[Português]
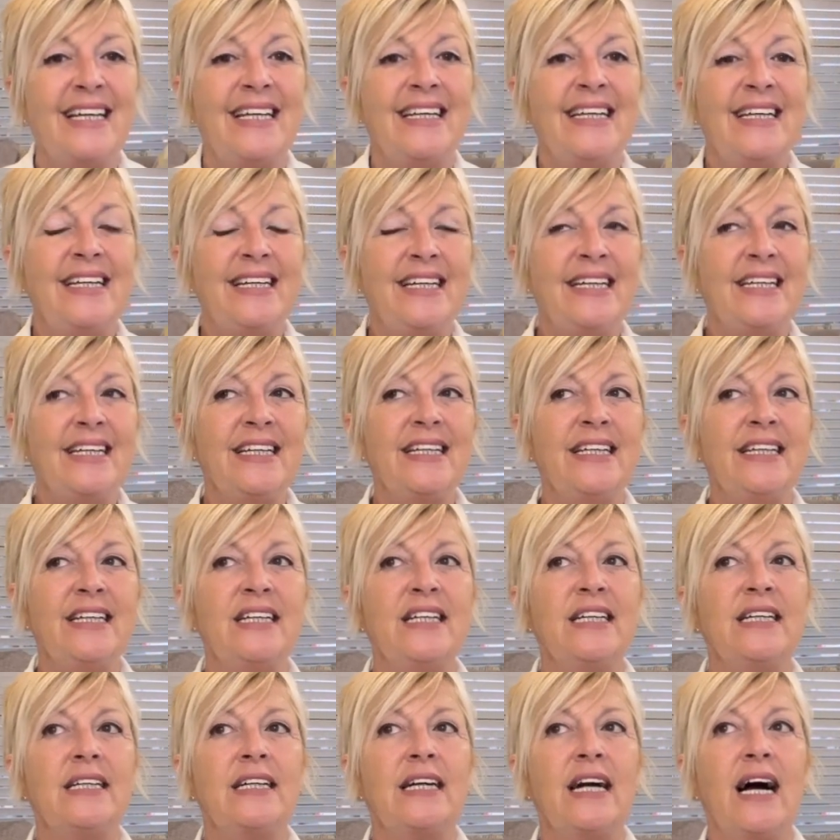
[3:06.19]

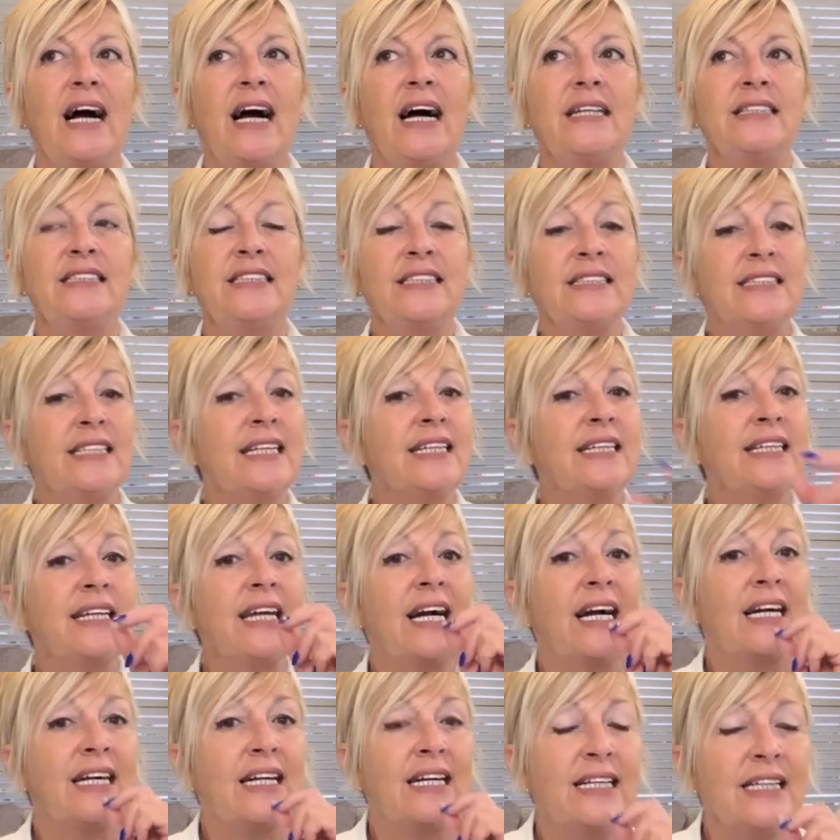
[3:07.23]
E dizem que
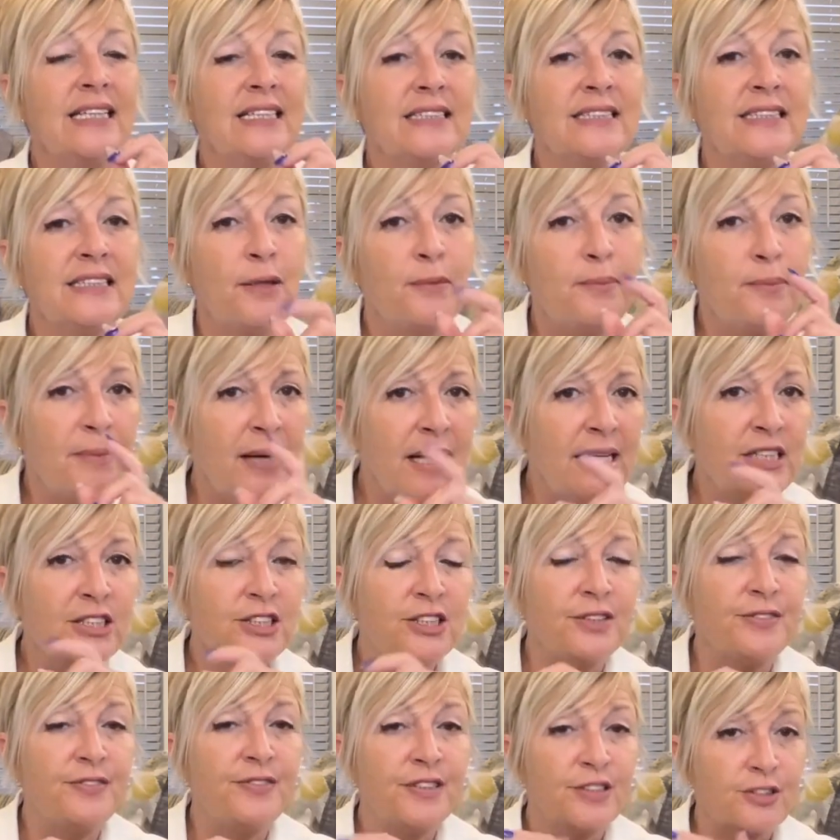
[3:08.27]
a crença mais
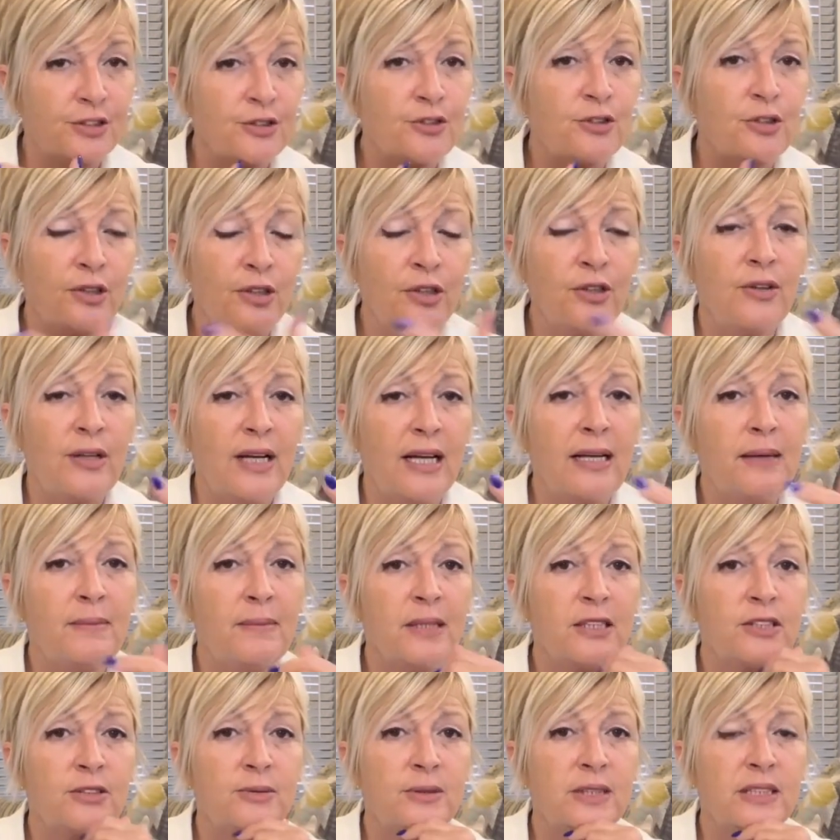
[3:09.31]
difícil, o Dr. Hewlett
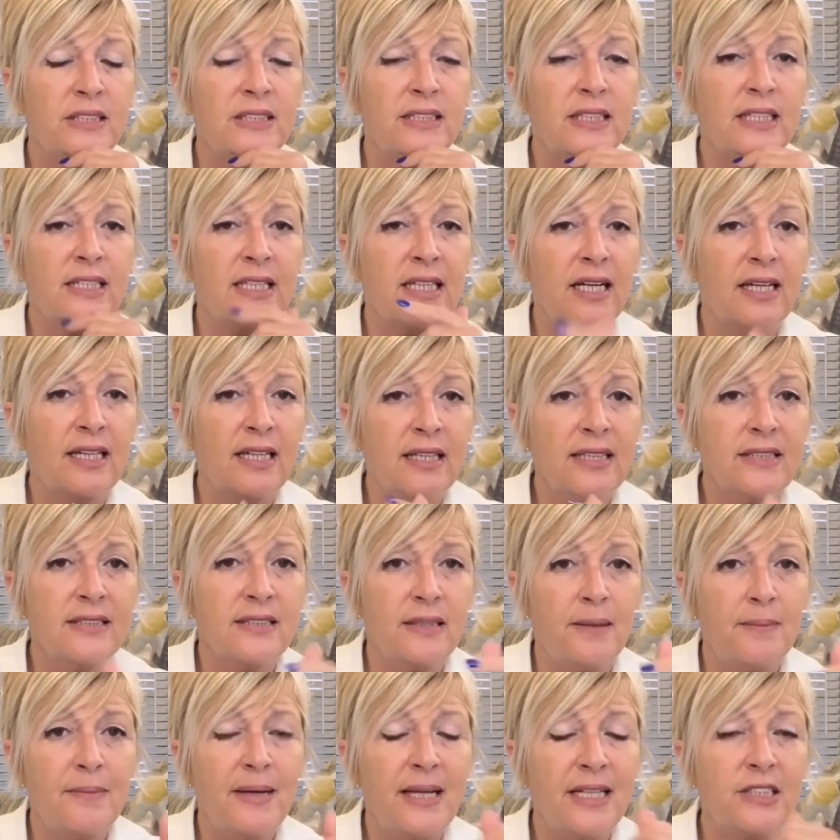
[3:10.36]
mesmo dizia que a
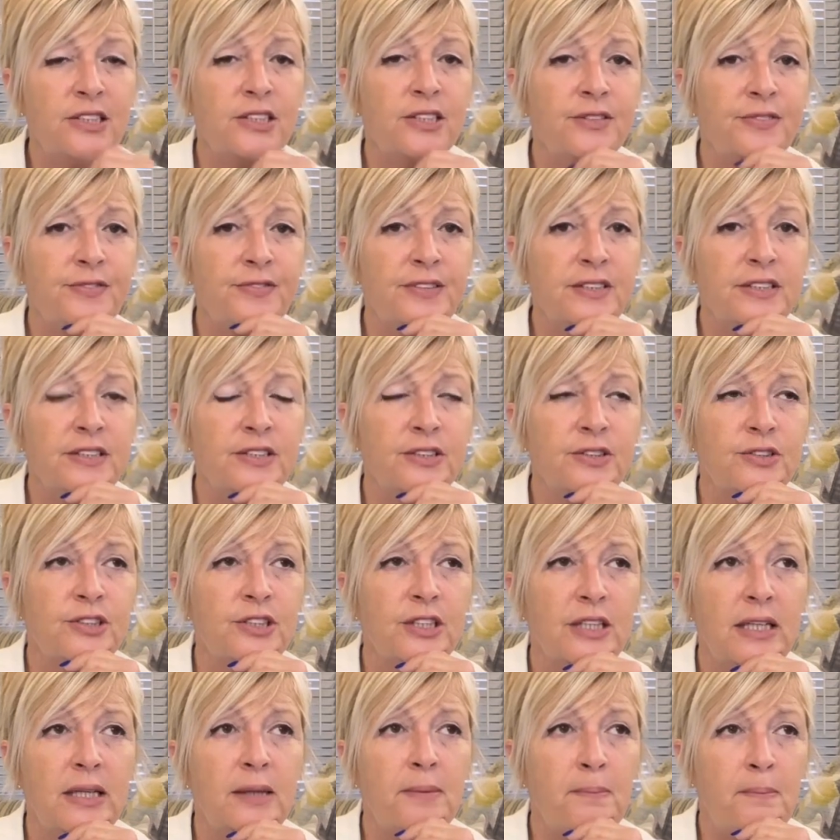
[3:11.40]
crença mais difícil
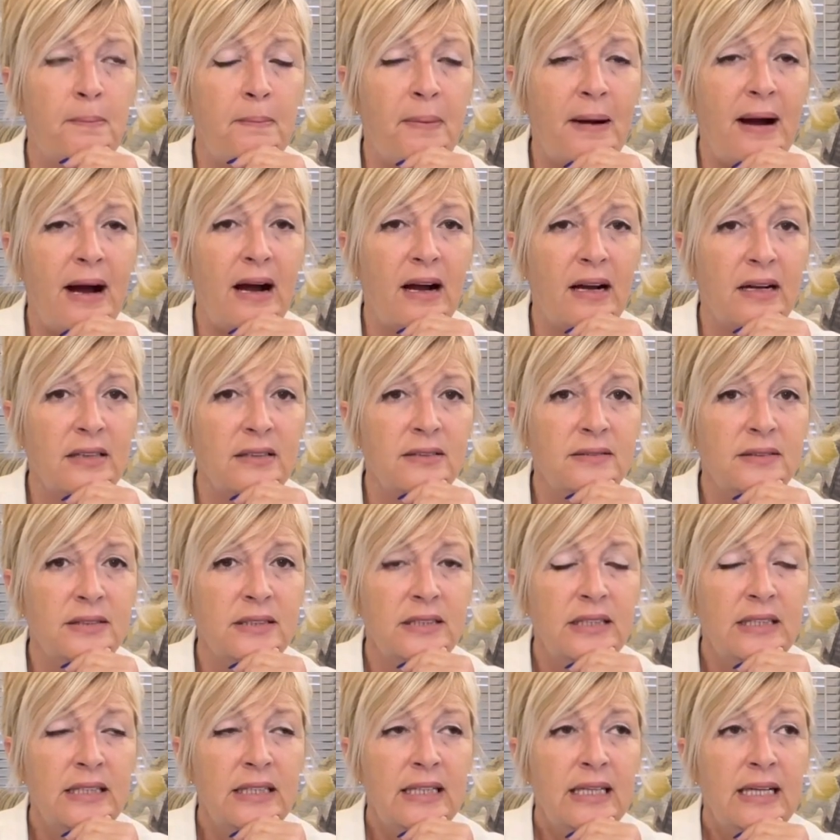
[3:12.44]
de limpar
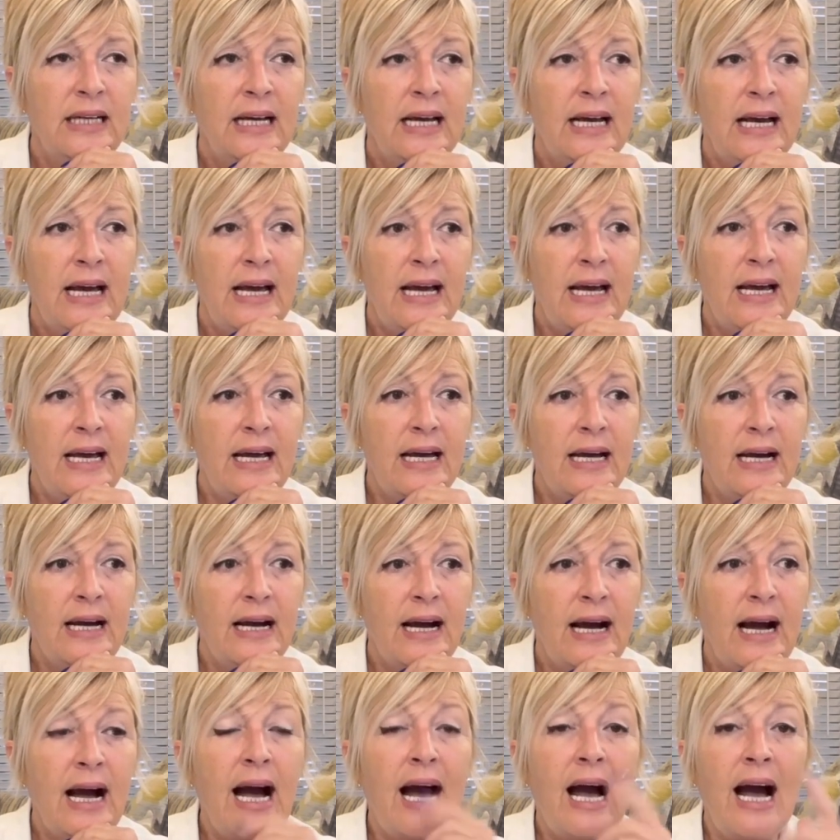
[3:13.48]
é
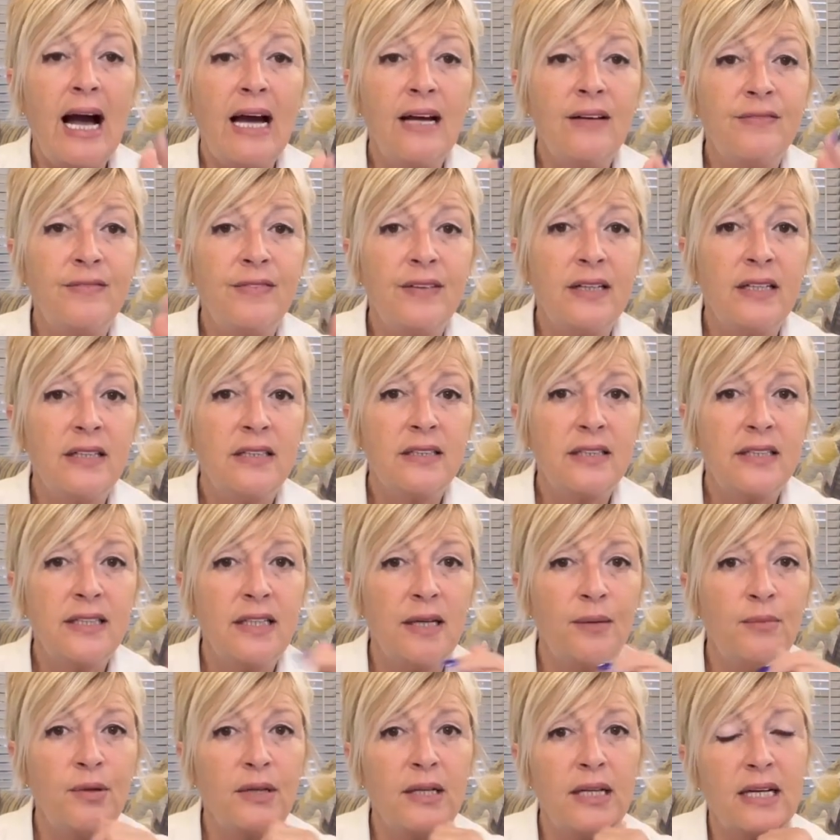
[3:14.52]
a raiva que
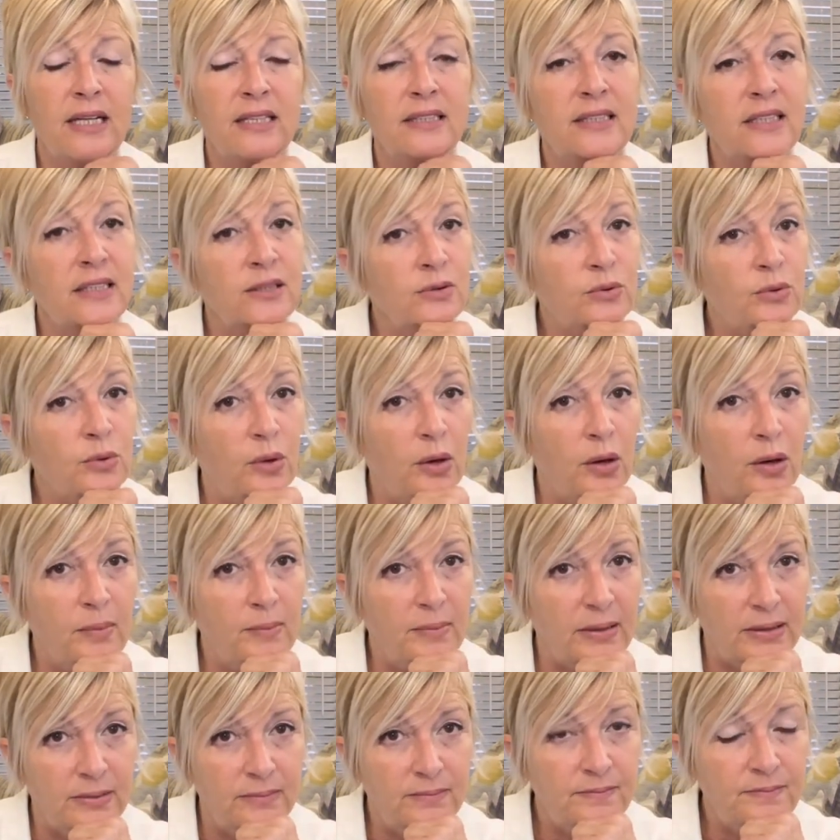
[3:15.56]
a mulher tem do
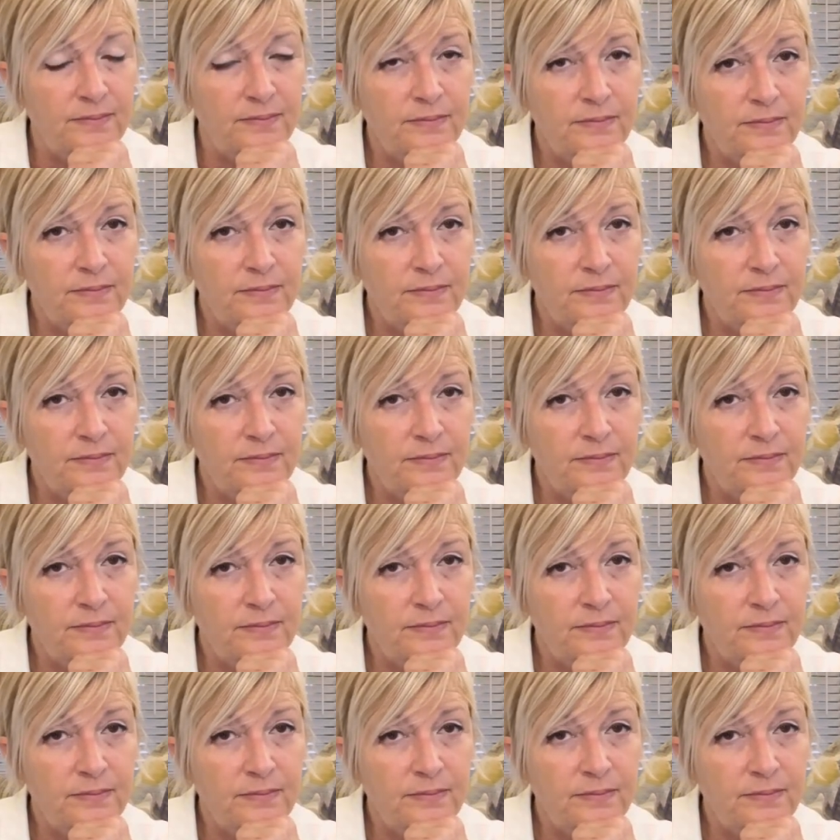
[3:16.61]
homem.